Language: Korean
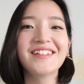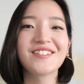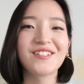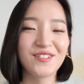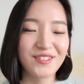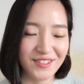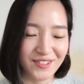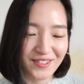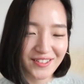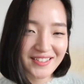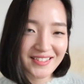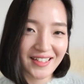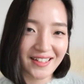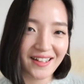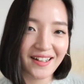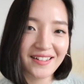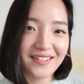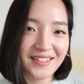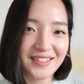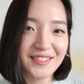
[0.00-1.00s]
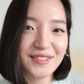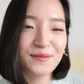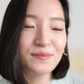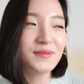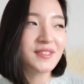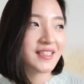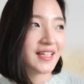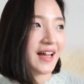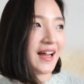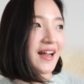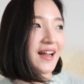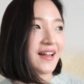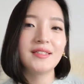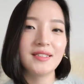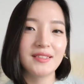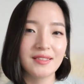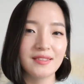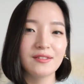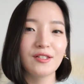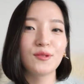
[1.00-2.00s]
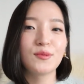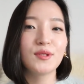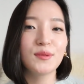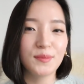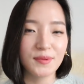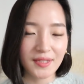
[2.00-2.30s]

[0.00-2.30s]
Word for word: 저는 그렇게 생각을 했습니다. 리즈너블